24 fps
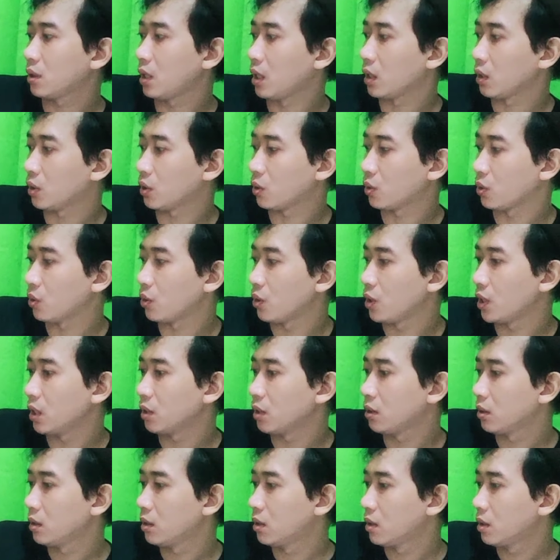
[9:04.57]
gitu
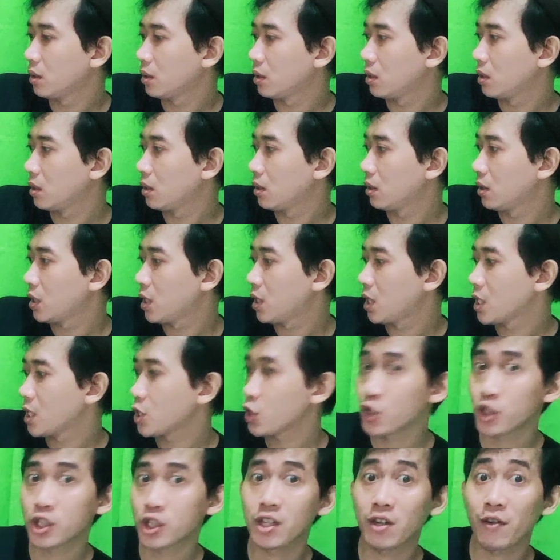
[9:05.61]

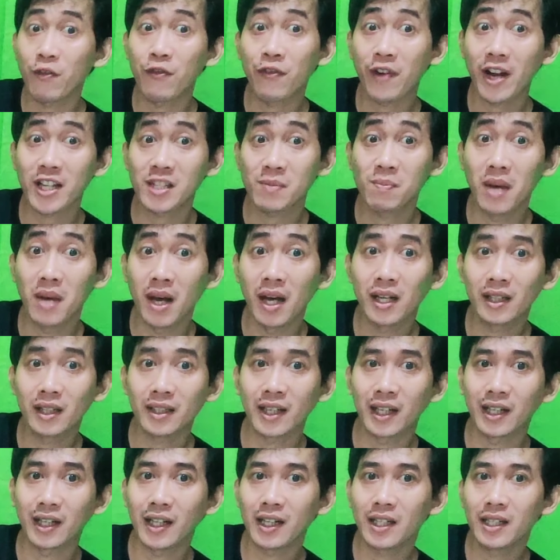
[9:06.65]
surprise banget
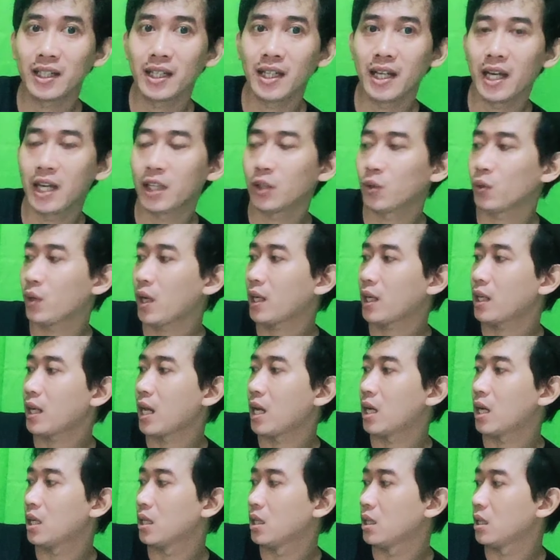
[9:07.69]
karena dia itu kan
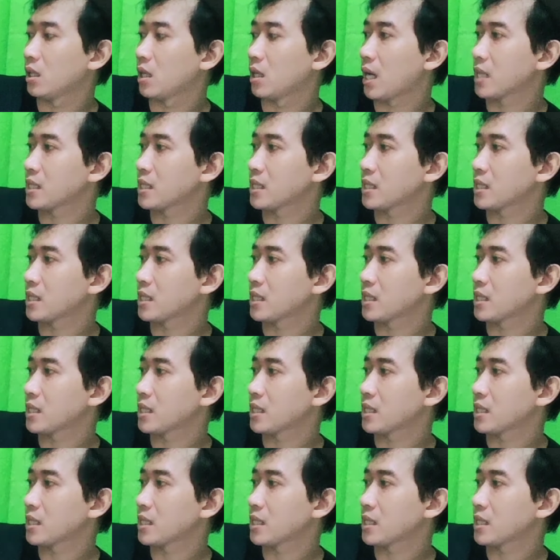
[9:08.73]
uh,